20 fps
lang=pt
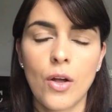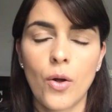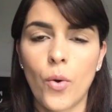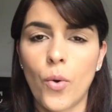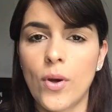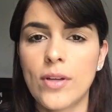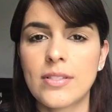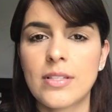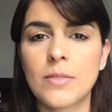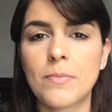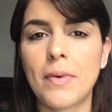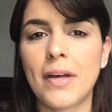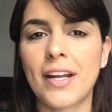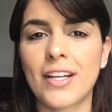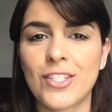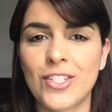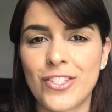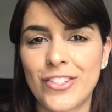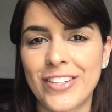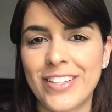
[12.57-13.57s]
Coisas
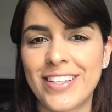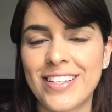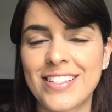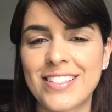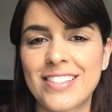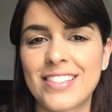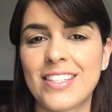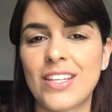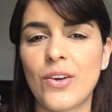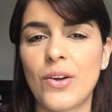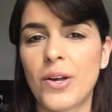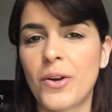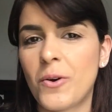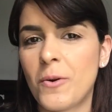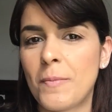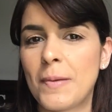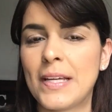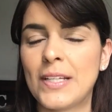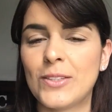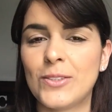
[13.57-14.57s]
baratinhas que eu
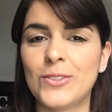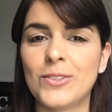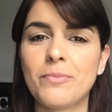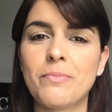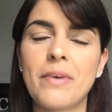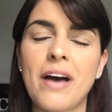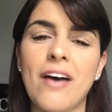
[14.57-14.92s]
recomendo